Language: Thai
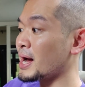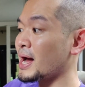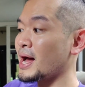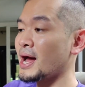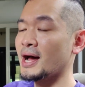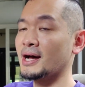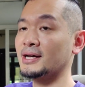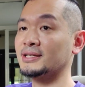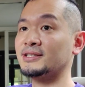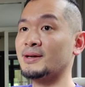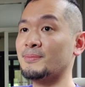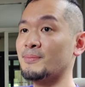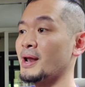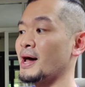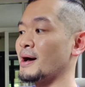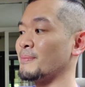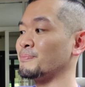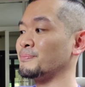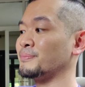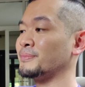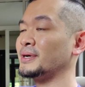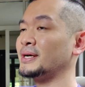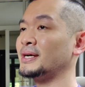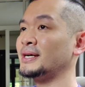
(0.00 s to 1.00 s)
มากๆสำหรั
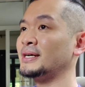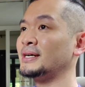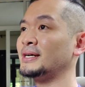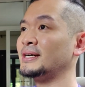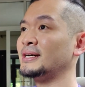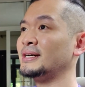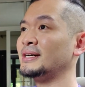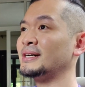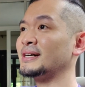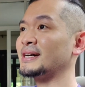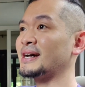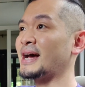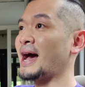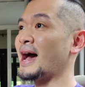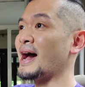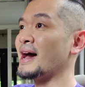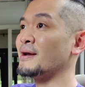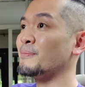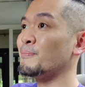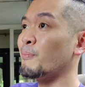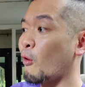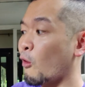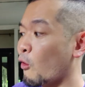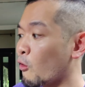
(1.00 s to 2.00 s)
บกา
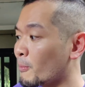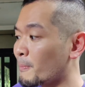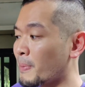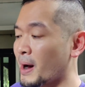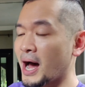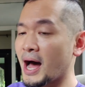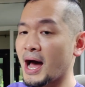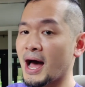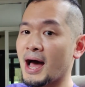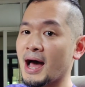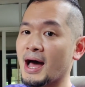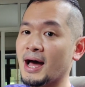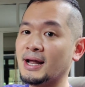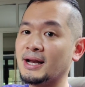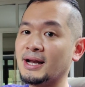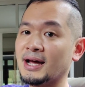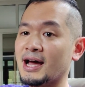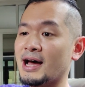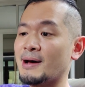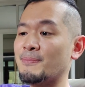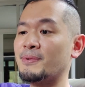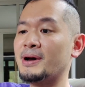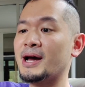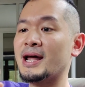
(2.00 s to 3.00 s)
รพกพา
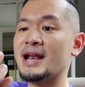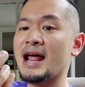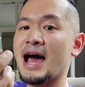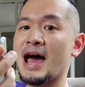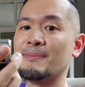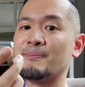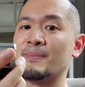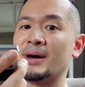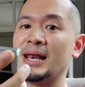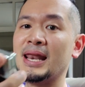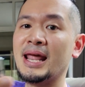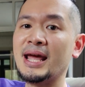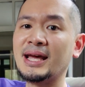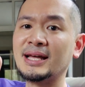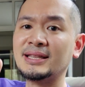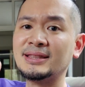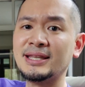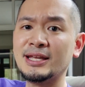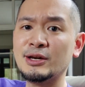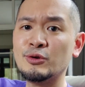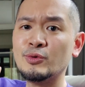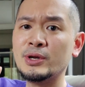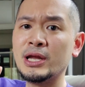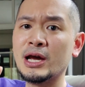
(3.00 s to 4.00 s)
นะครับขนาดมันเล็กกระ
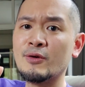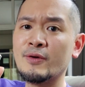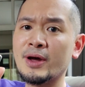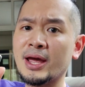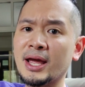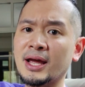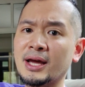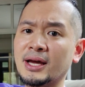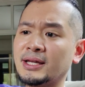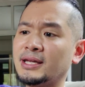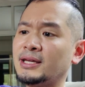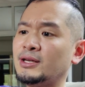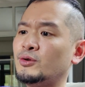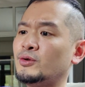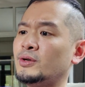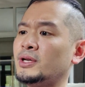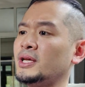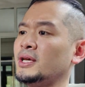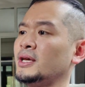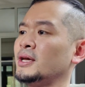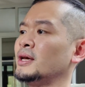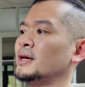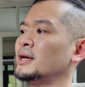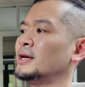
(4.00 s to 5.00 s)
ติ้วเดียวเองอ่ะคิดดู
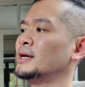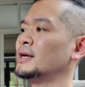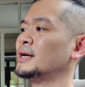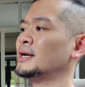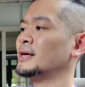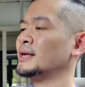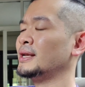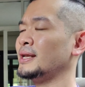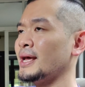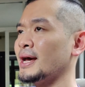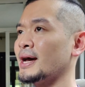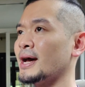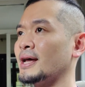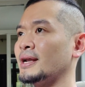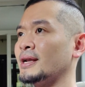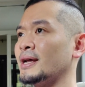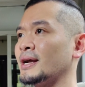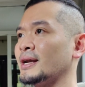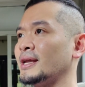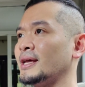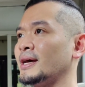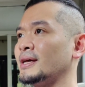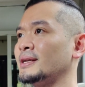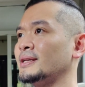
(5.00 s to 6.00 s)
ดีเนี่ย
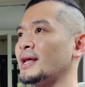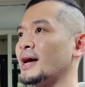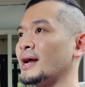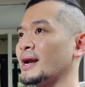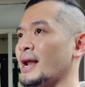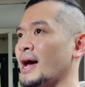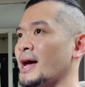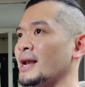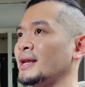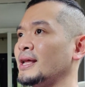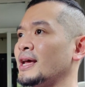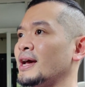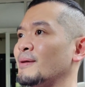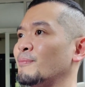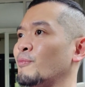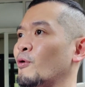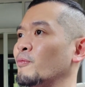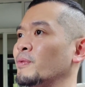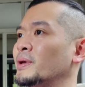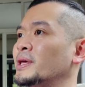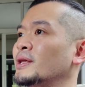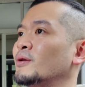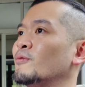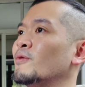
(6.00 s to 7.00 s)
ดังนี้ดังนั้นเนี่ยผ
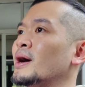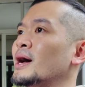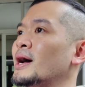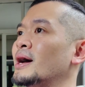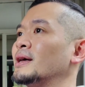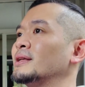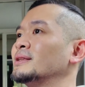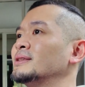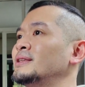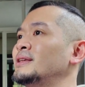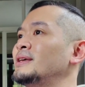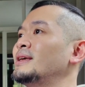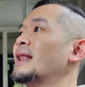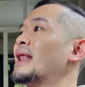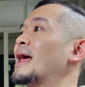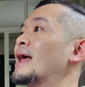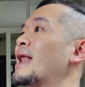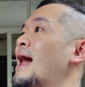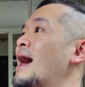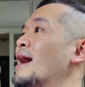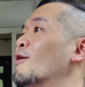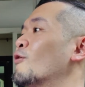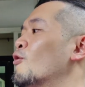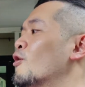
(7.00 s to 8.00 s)
มคิดว่าที่ห
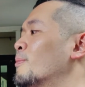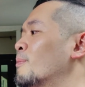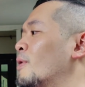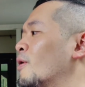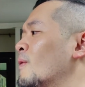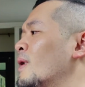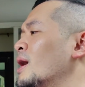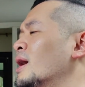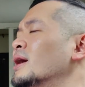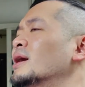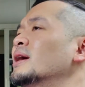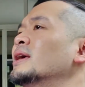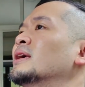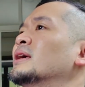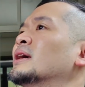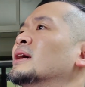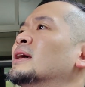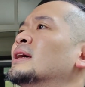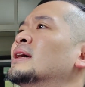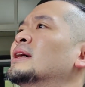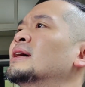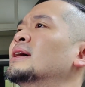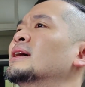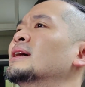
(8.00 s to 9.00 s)
ลาย ๆ คนบอกว่าเฮ้ย
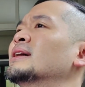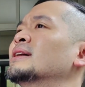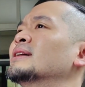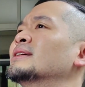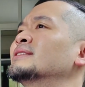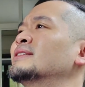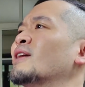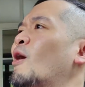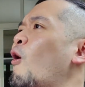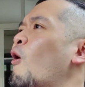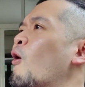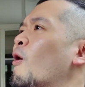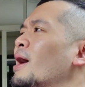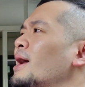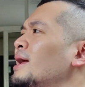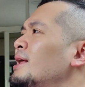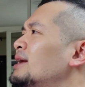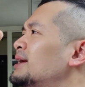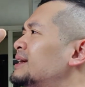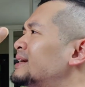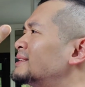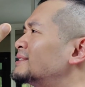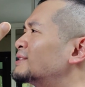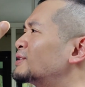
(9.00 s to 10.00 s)
จะออกไอ้
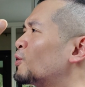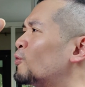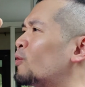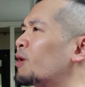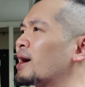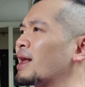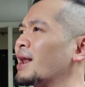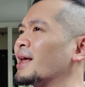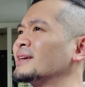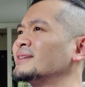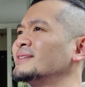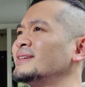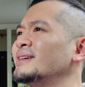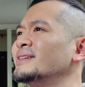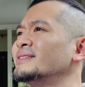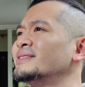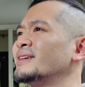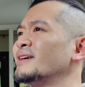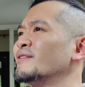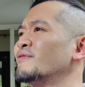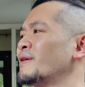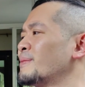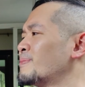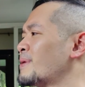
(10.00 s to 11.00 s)
ตัว Galaxy
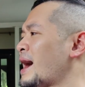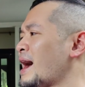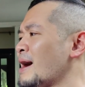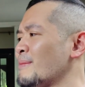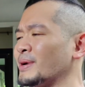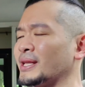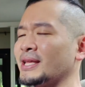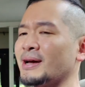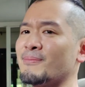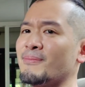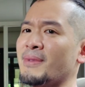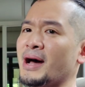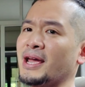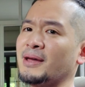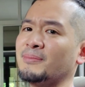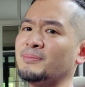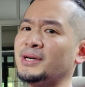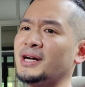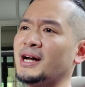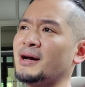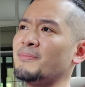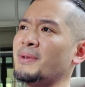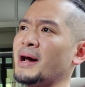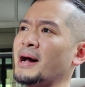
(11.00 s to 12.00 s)
C Flip 5 มาทำไม
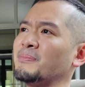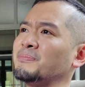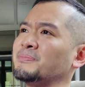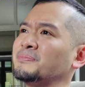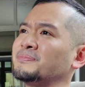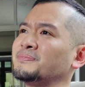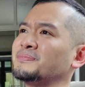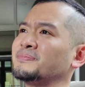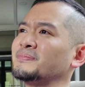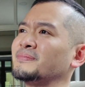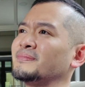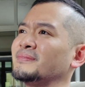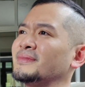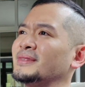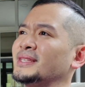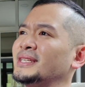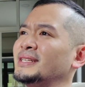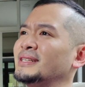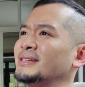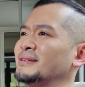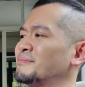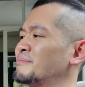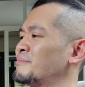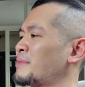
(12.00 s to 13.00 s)
เมื่อแบบ
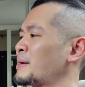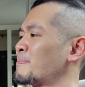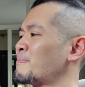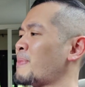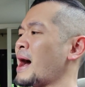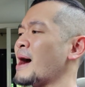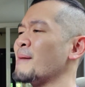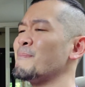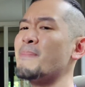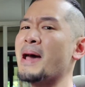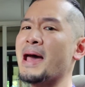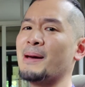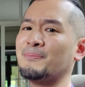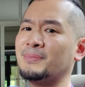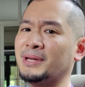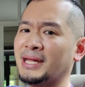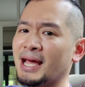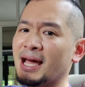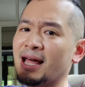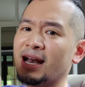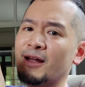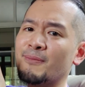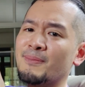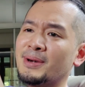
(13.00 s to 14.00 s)
มันพับแบบ
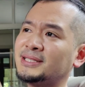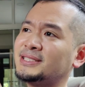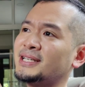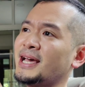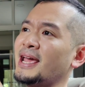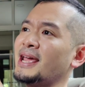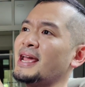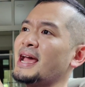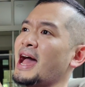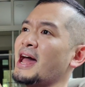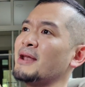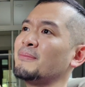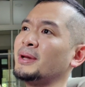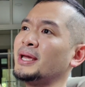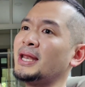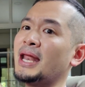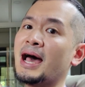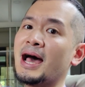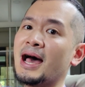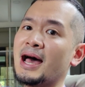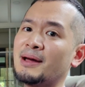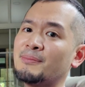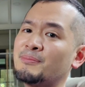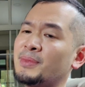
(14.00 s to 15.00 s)
นี้แล้วมันใช้งานไม่
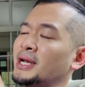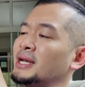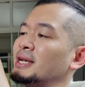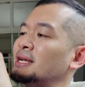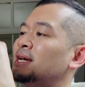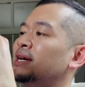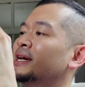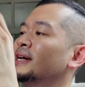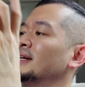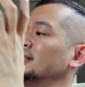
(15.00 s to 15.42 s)
ได้ มัน